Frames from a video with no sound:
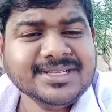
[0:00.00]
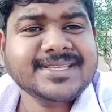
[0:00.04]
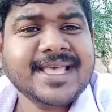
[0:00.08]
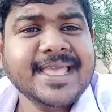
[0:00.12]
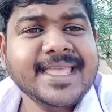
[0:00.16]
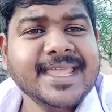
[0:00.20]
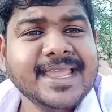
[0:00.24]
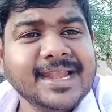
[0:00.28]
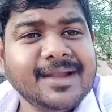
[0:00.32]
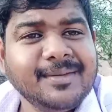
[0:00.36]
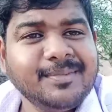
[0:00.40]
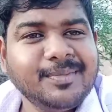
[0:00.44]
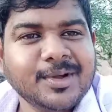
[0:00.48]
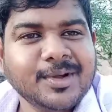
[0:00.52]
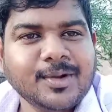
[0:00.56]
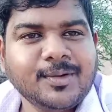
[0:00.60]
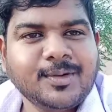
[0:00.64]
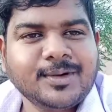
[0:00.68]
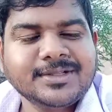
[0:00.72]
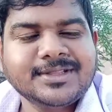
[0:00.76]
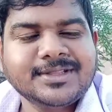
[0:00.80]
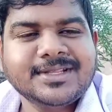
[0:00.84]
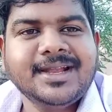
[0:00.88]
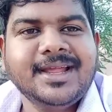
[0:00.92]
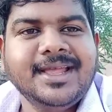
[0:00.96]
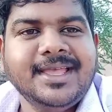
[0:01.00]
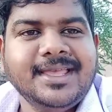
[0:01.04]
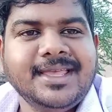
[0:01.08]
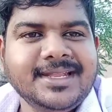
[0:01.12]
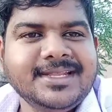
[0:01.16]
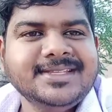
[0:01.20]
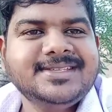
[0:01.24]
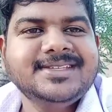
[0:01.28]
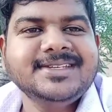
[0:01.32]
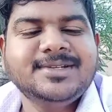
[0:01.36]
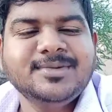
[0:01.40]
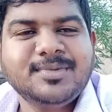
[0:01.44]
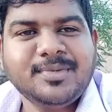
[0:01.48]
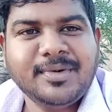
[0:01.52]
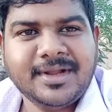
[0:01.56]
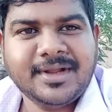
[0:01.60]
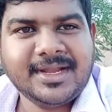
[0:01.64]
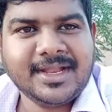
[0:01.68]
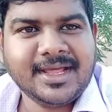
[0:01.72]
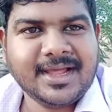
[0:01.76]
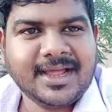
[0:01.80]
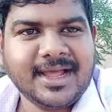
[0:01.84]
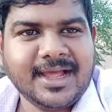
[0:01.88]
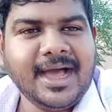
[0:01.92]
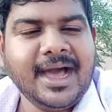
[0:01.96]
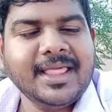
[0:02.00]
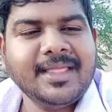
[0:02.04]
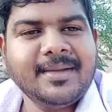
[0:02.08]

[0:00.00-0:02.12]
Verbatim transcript: சைக்கிளில் போகிற ஒருத்தரை இடிச்சிட்டு போயிட்டாங்க